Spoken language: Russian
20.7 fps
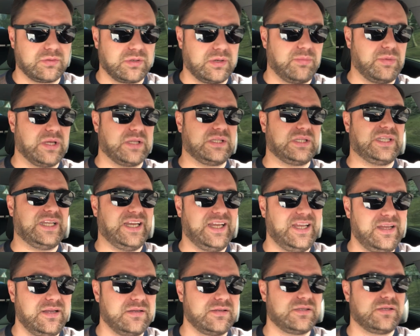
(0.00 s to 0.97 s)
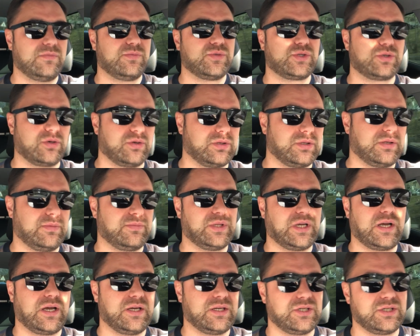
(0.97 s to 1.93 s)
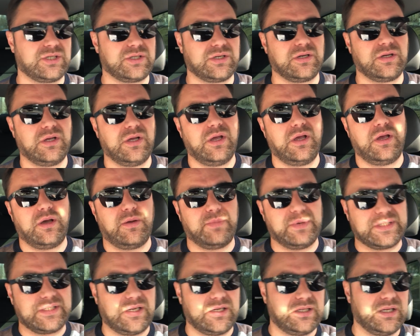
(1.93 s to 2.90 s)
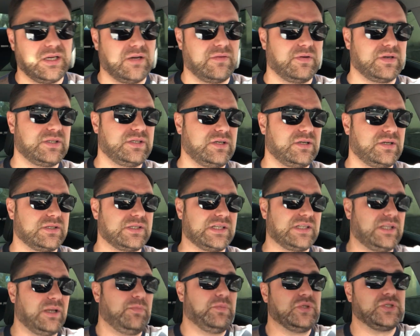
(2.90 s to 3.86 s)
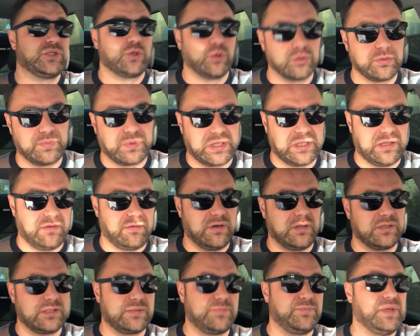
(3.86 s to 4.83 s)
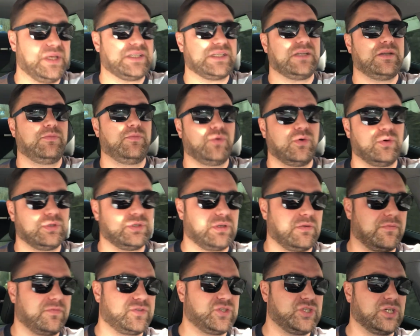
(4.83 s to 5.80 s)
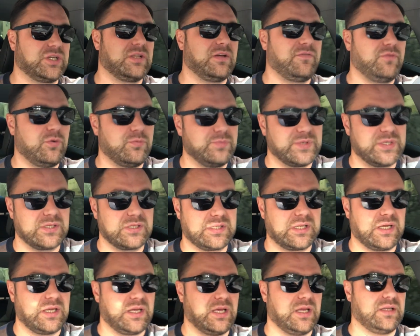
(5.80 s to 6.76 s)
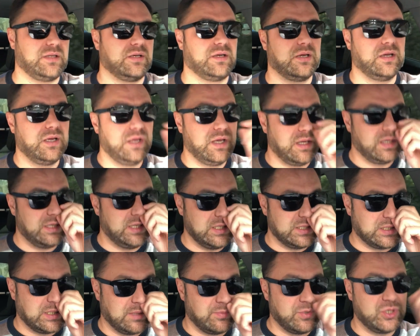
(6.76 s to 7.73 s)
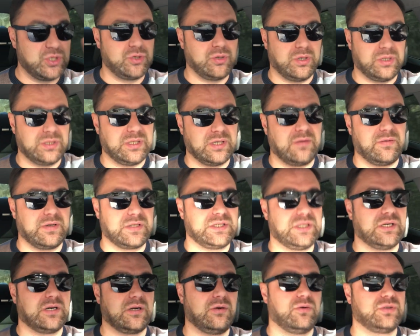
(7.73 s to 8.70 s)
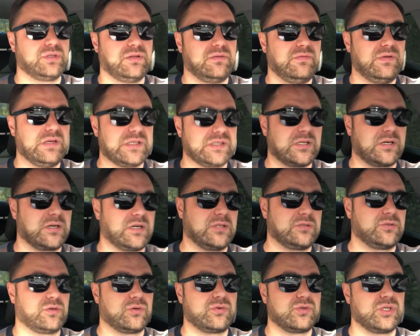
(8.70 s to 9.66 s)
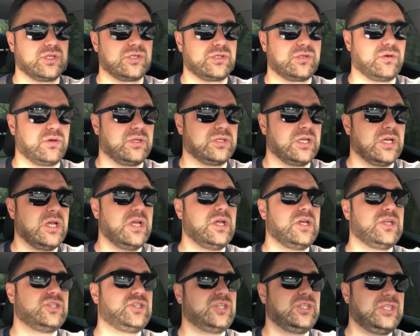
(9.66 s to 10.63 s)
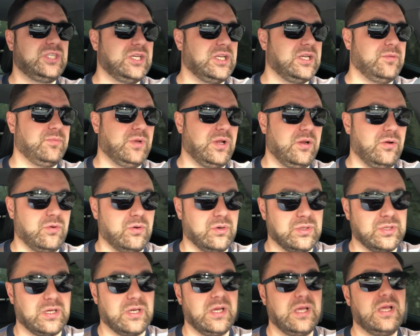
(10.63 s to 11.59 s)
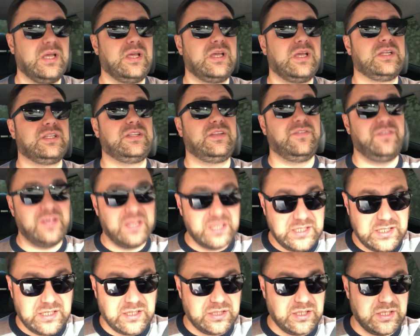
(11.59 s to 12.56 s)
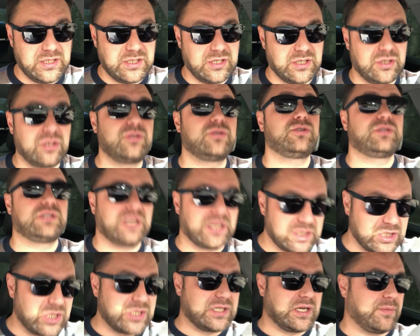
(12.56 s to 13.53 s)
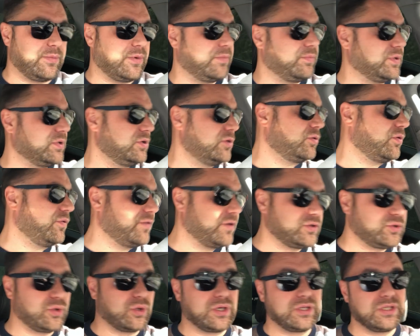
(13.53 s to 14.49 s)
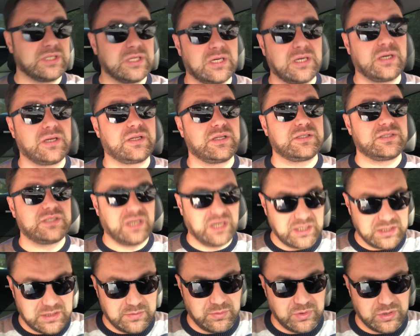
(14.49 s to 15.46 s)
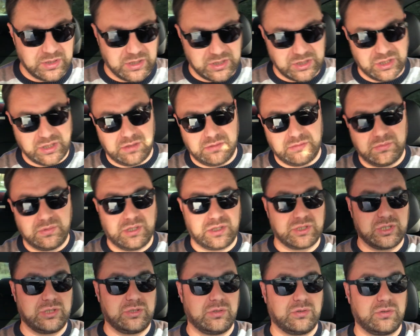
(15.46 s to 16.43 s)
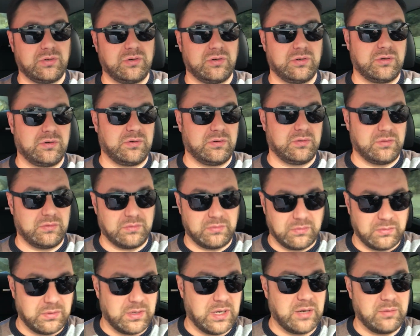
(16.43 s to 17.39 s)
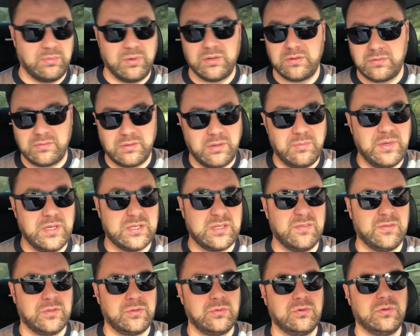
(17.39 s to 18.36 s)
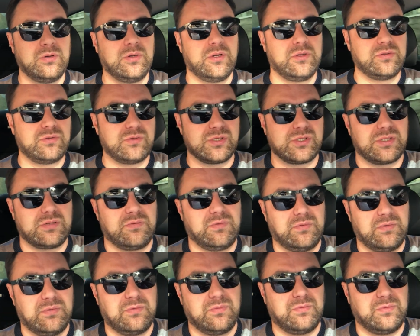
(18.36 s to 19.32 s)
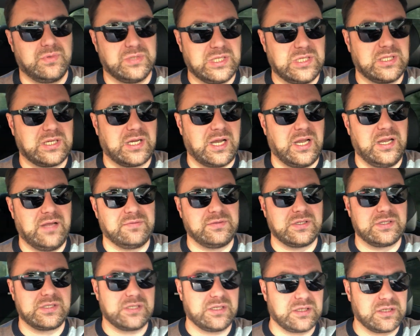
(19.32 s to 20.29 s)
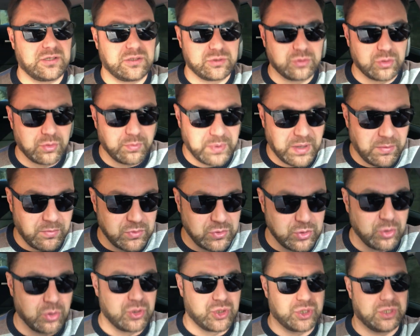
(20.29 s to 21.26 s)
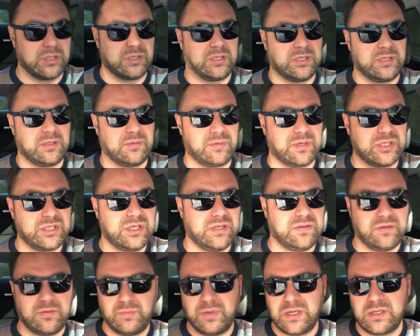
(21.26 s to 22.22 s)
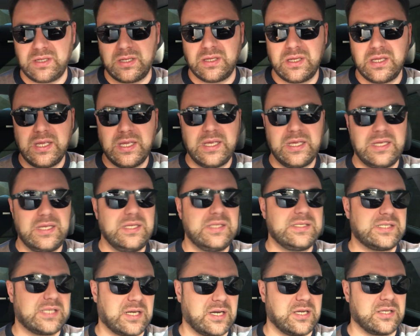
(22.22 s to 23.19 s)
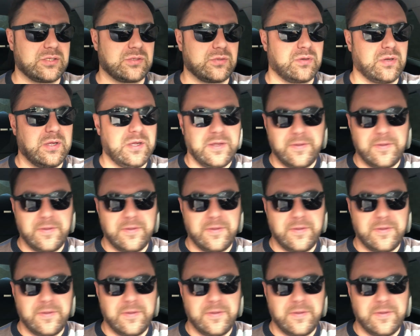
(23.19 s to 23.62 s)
Ребят, 3700. Там такая же последняя квартира за 3500 продавалась, без ремонта, в черновом состоянии. Есть там еще одна квартира от инвестора, которая уже стоит 4 миллиона 200 тысяч. Та же самая планировка, только на третьем этаже. Так что, как бы, имейте в виду, то есть вот это халявная цена, на которую прямо точно надо обращать внимание и сразу.